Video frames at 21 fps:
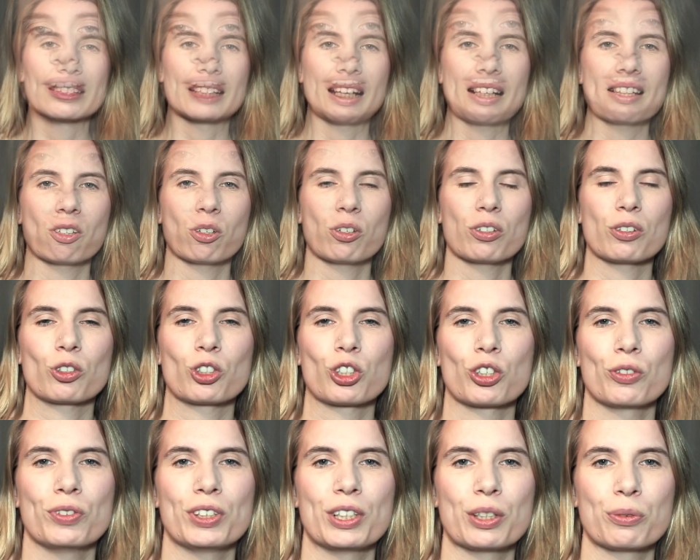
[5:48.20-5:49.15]
Das soll es auch
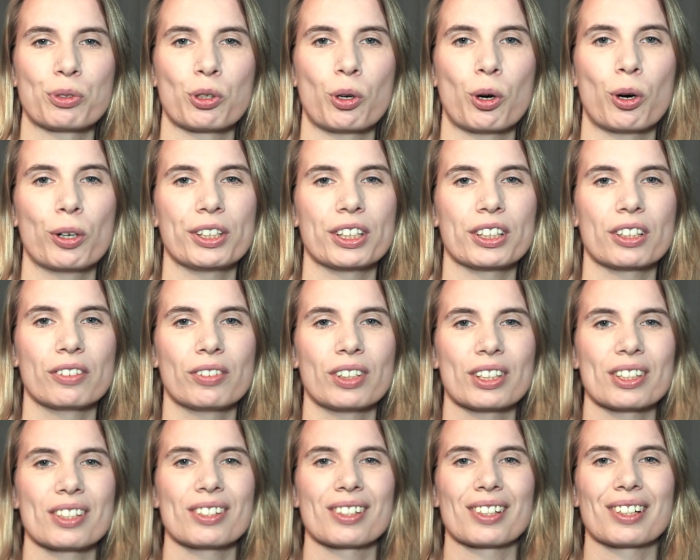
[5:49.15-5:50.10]
schon wieder für heute
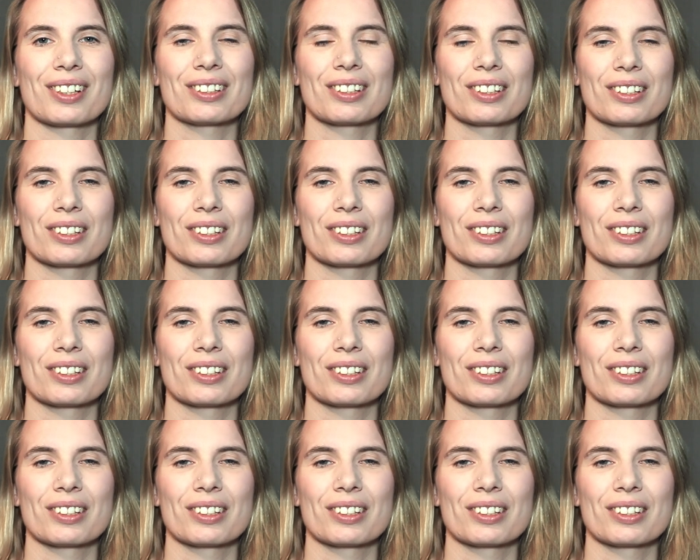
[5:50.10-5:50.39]
gewesen sein.